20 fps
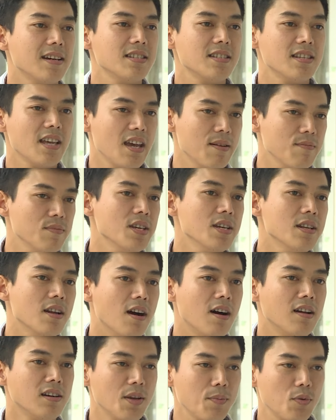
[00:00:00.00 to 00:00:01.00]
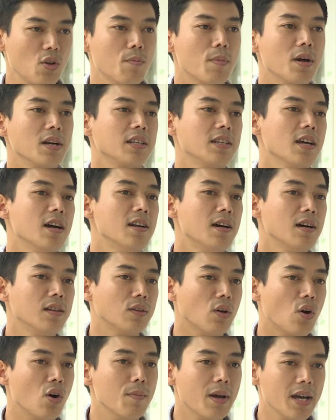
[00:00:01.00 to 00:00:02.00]
để xem gì đó giúp cho mình trở
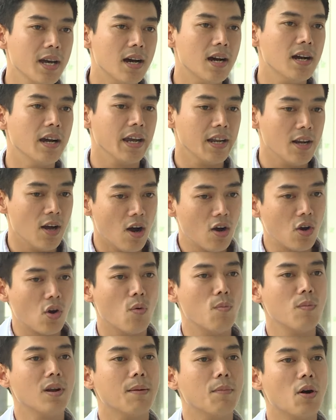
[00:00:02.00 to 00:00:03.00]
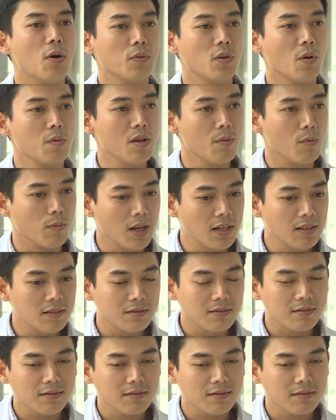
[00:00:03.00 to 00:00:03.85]
nên thoải mái hơn, thì đó cũng là một trong những mục đích.